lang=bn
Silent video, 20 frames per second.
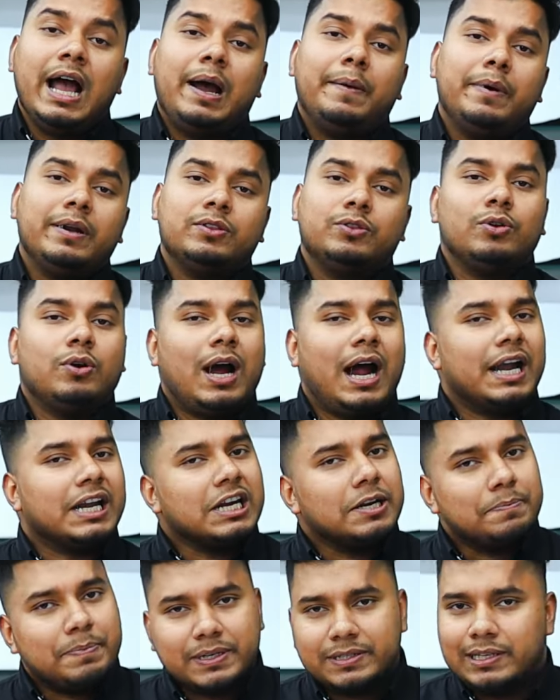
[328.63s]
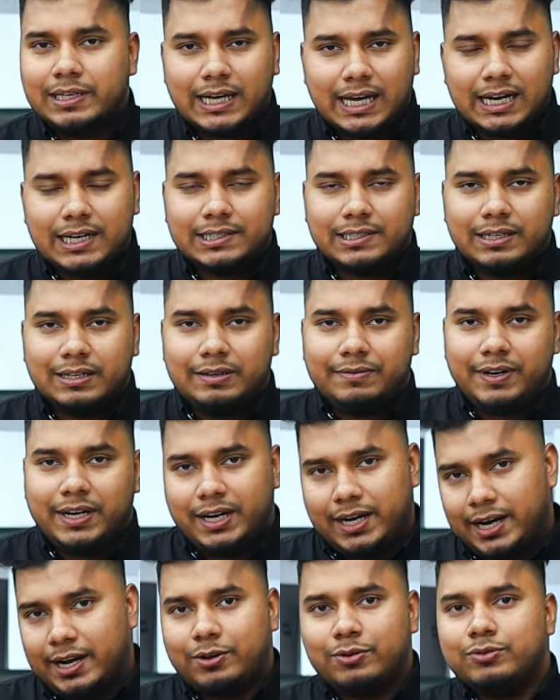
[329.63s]
আবার তো হান্ড্রেড পার্সেন্ট কালার
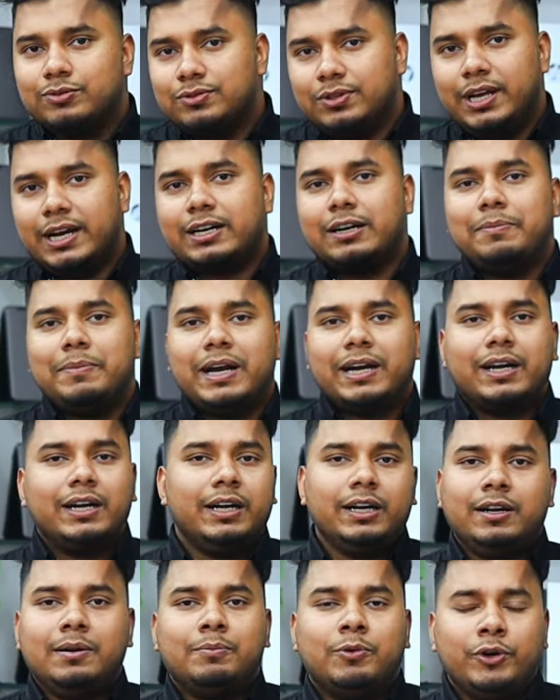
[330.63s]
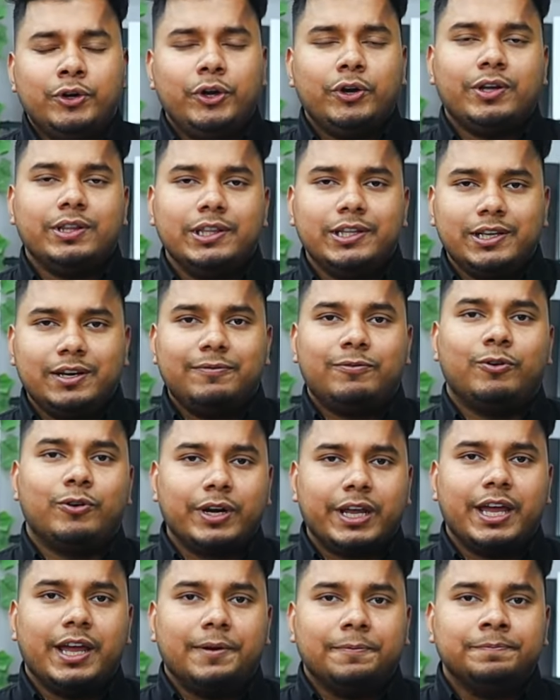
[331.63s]
সার্টিফাইড আর এখন যদি একটা মার্কেটে একটা মনিটর কিনতে যান
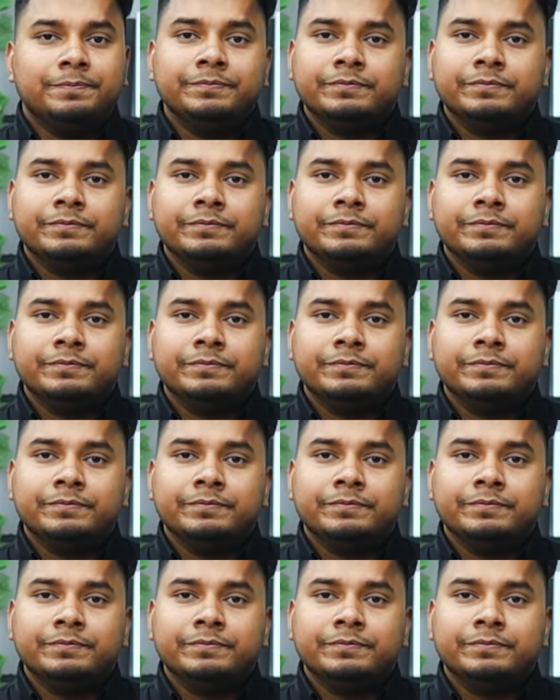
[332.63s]
ফোর কে